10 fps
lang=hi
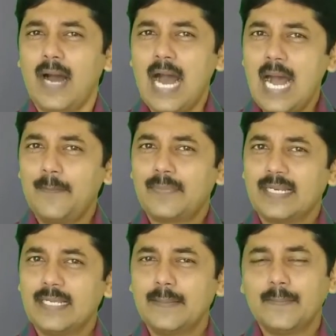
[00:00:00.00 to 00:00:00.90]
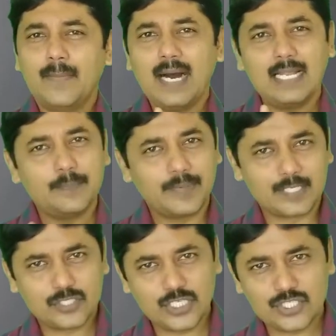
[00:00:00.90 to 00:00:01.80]
आपने माल
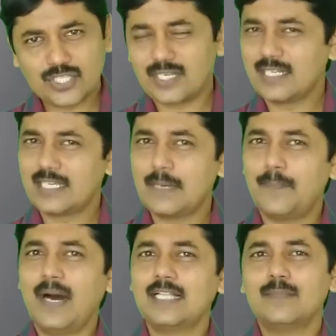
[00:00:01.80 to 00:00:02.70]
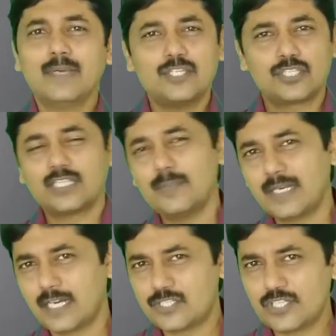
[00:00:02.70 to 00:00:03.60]
परचेस करने के बाद में जितने
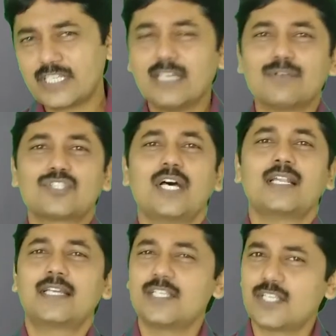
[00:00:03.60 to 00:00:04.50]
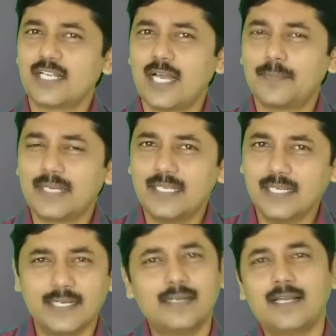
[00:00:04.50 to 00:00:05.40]
भी खर्चे किए वो सारे के सारे आपके लिए
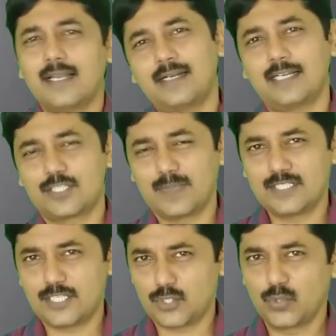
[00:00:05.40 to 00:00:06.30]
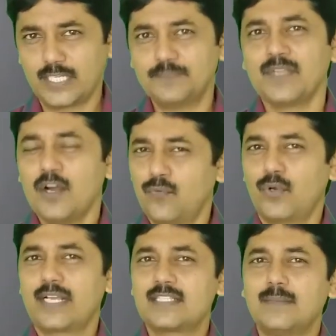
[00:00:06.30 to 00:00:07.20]
इनडायरेक्ट एक्सपेंसेस हो गए
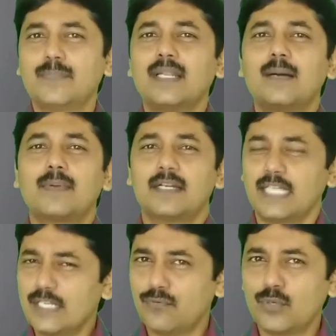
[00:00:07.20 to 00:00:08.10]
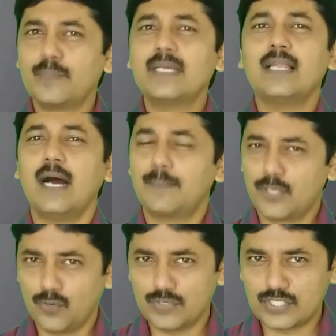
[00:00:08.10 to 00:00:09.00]
फॉर एग्जांपल आपका टेलीफोन बिल
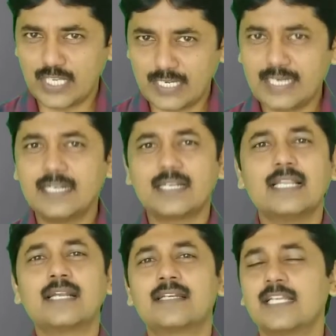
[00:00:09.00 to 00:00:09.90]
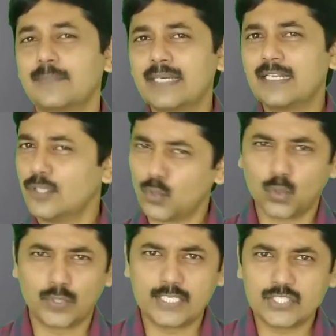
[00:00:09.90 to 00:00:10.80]
आपके ऑफिस का रेंट इलेक्ट्रिक बिल
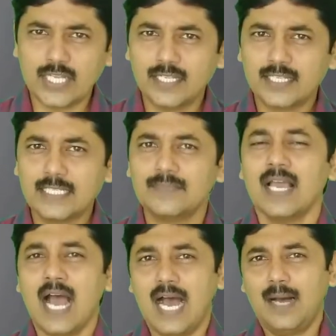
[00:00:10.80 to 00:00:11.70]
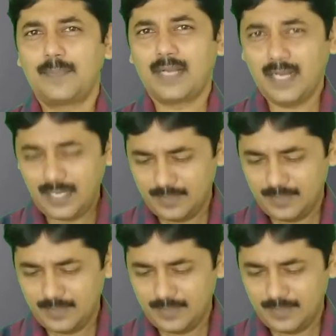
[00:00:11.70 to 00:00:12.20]
लोगों की सैलरी आपका